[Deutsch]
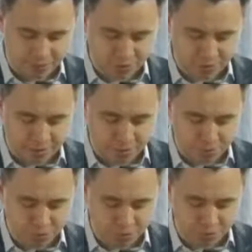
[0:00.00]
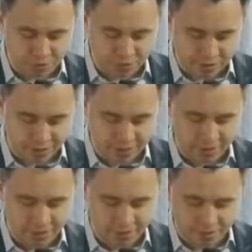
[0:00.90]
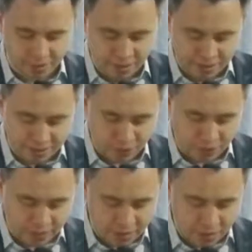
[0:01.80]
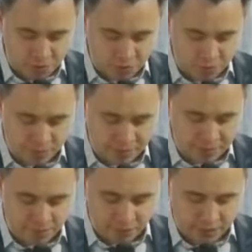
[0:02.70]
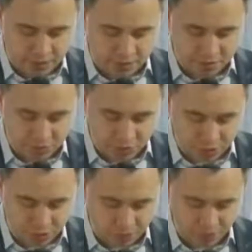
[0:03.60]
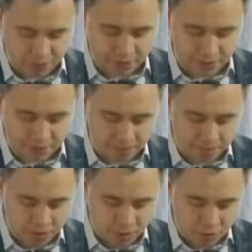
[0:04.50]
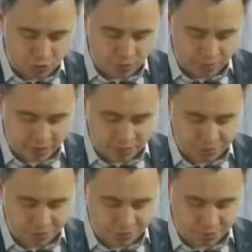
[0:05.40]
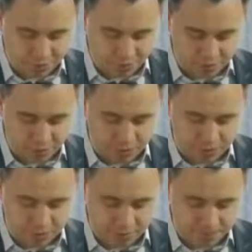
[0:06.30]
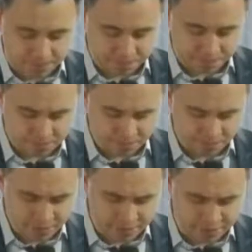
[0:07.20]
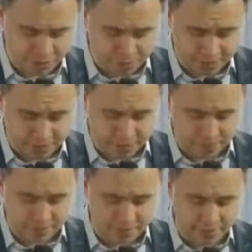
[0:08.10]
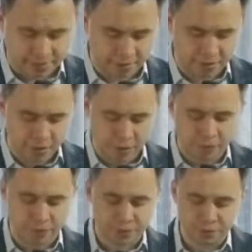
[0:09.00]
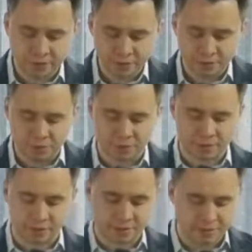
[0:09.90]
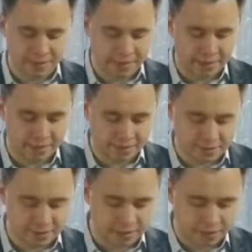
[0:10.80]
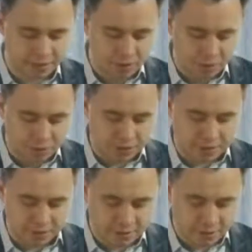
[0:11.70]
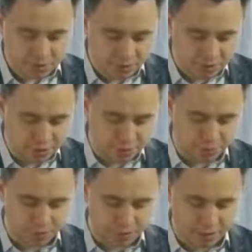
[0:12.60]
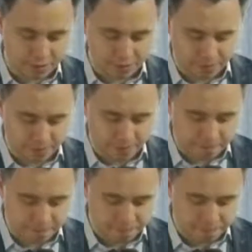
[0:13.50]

Gehe aber zu meinen Brüdern und sage ihnen, ich fahre auf zu meinem Vater und eurem Vater, zu meinem Gott und eurem Gott. Da kommt Maria Magdalena und verkündet den Jüngern, dass sie den Herrn gesehen und dass er dies zu ihr gesprochen habe.